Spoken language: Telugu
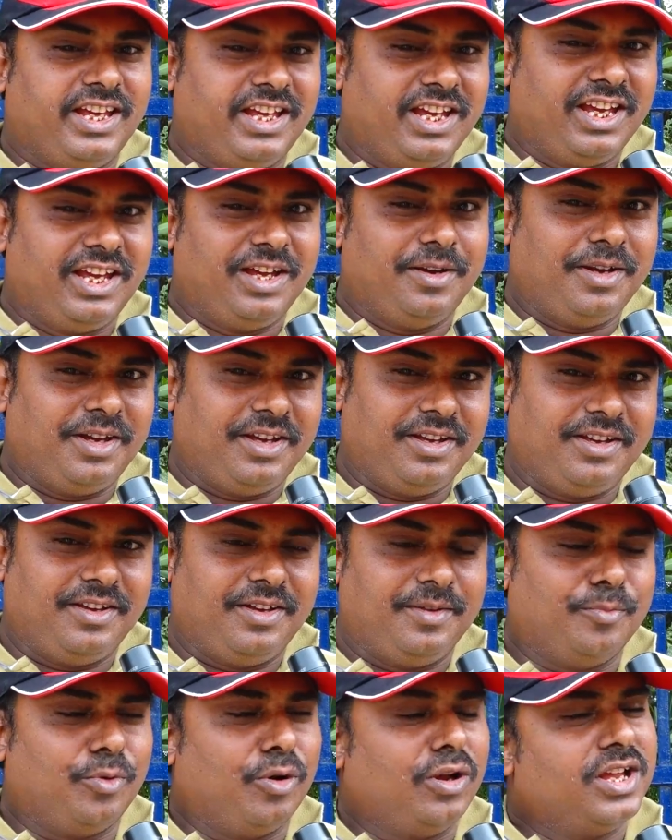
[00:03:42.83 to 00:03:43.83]
ఈ
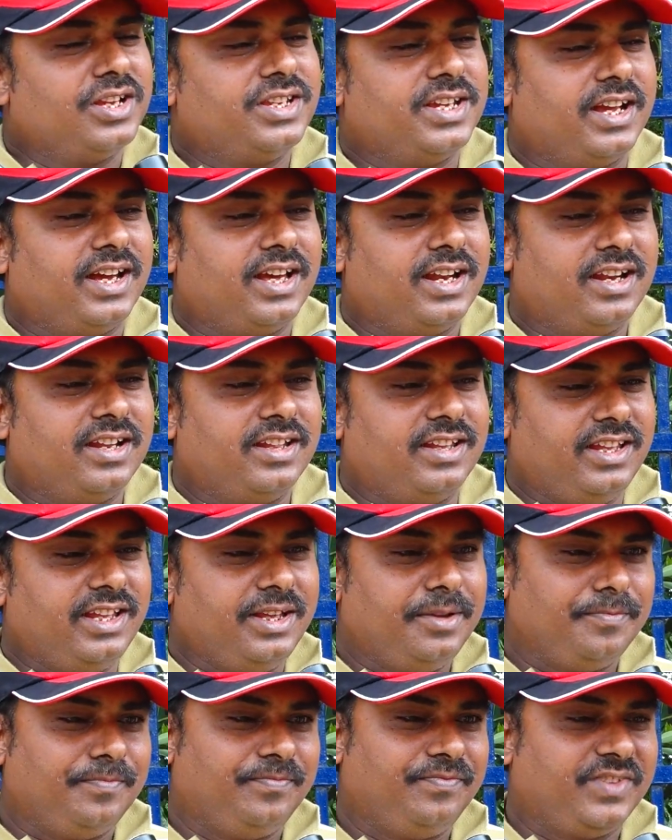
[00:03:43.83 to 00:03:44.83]
బోలా శంకర్ అనేది
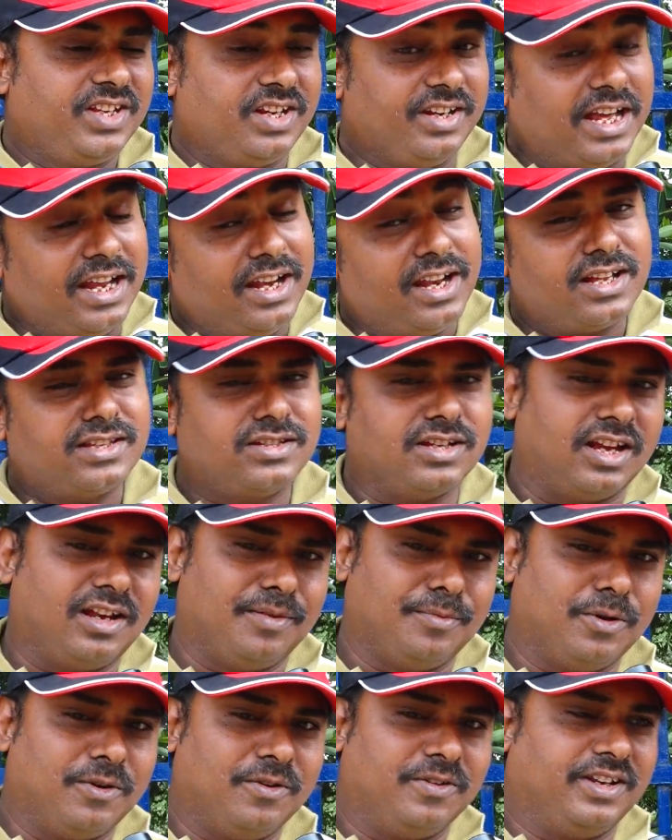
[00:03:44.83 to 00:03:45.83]
డైలాగ్స్ చాలా
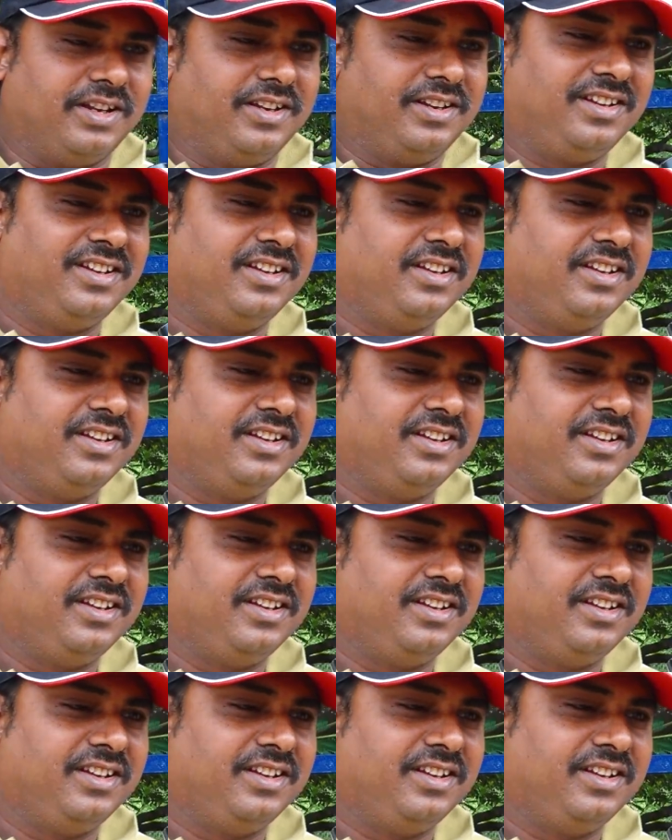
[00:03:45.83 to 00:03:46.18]
బాగున్నాయి